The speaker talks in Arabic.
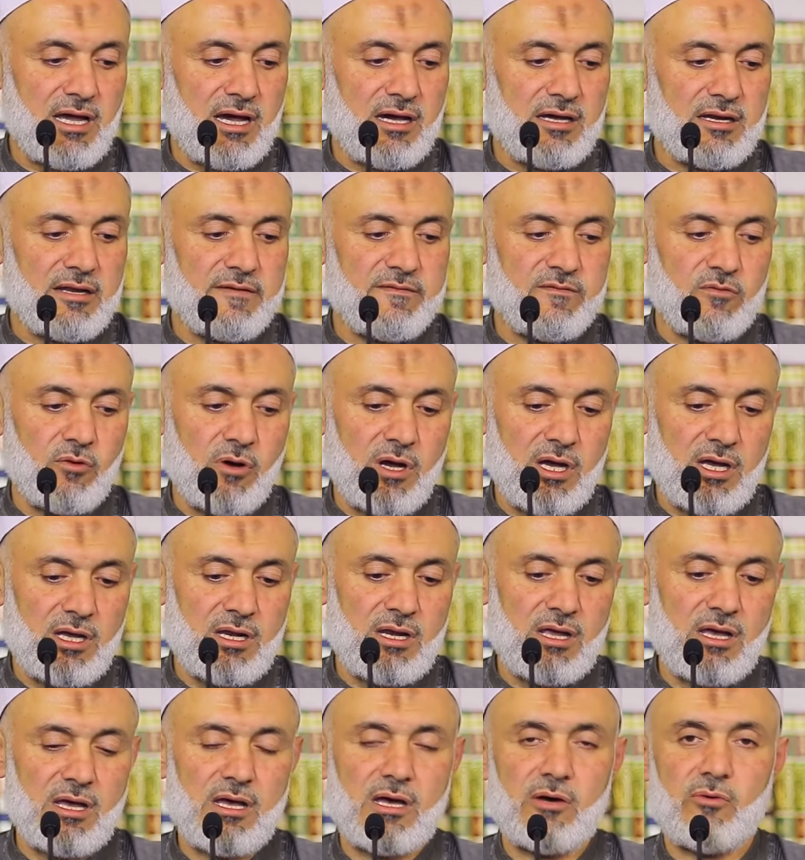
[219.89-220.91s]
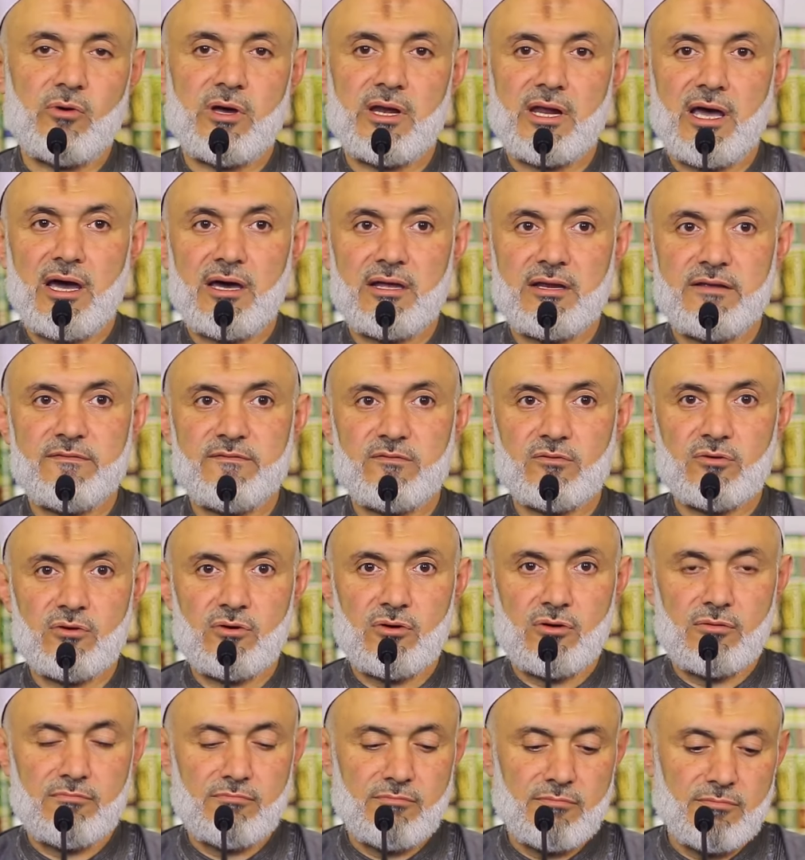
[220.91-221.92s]
تعرف أهلها
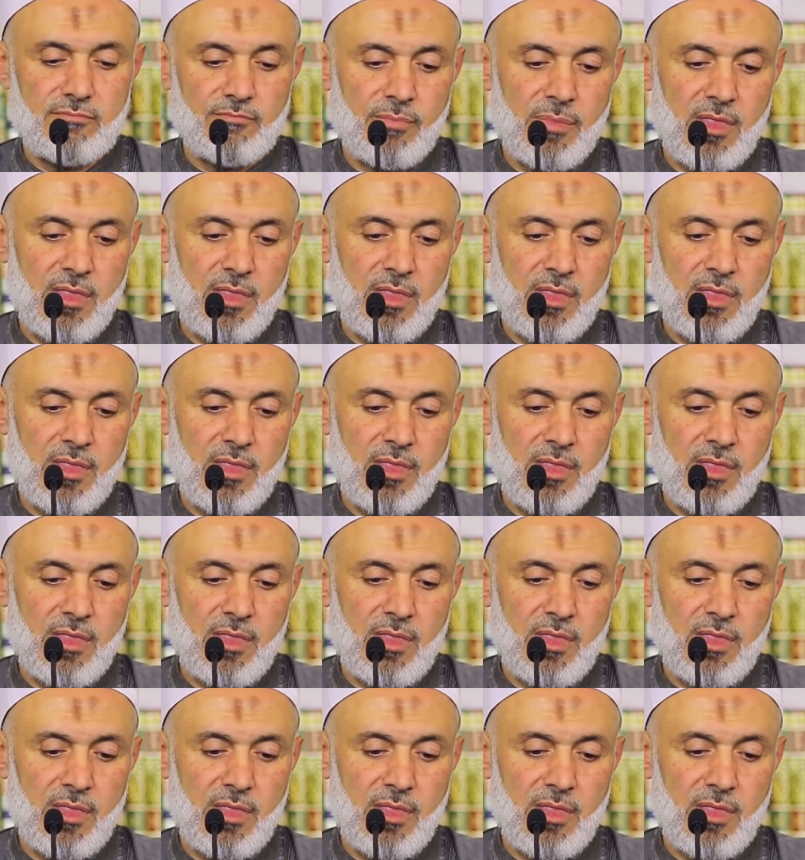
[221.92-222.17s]
ونعرفهم